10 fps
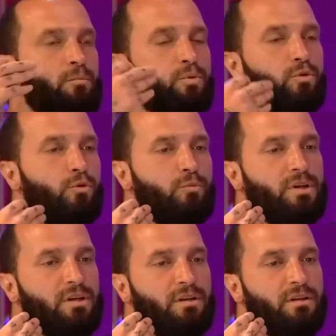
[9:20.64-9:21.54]
burnum
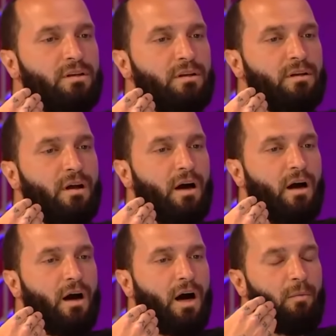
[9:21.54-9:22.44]
kırıldı
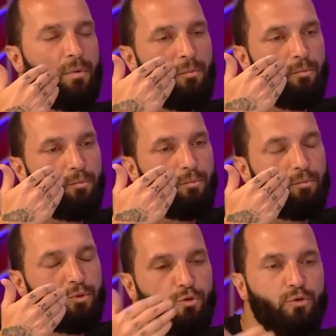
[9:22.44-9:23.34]
ama
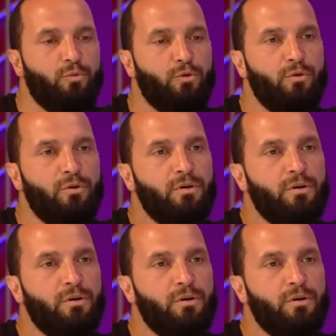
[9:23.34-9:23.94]
burnumu